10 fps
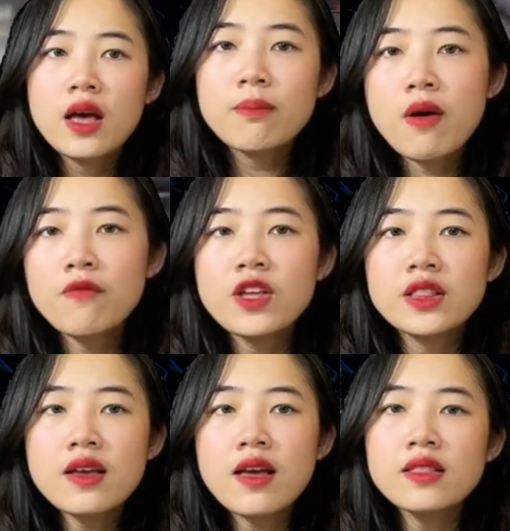bằng việc
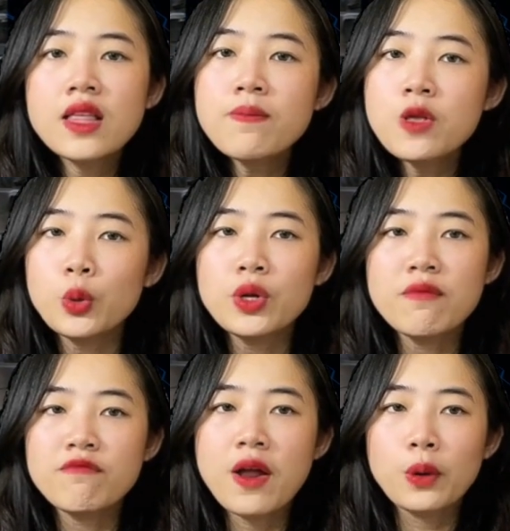thiết kế thêm nhiều
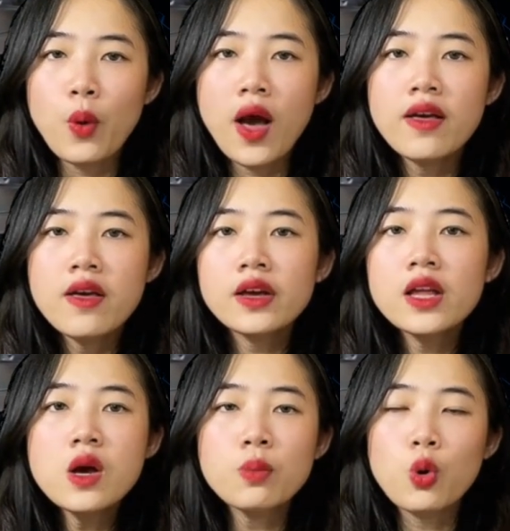điểm phản quang kết
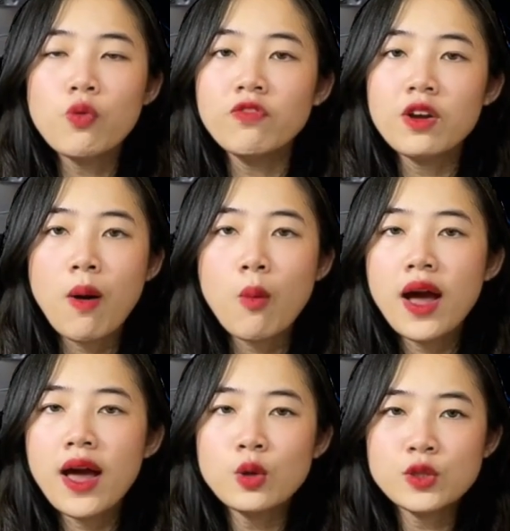hợp cùng với bóng
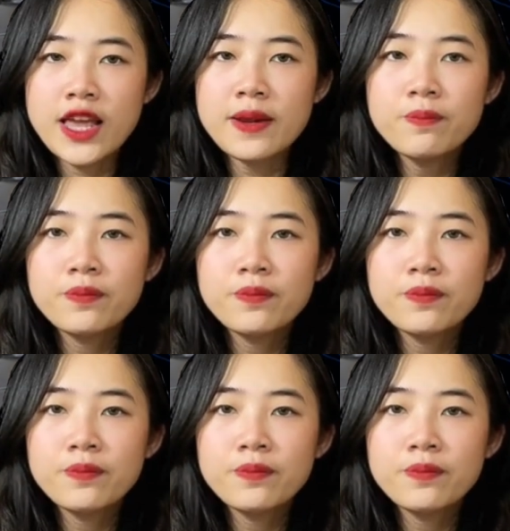halogen.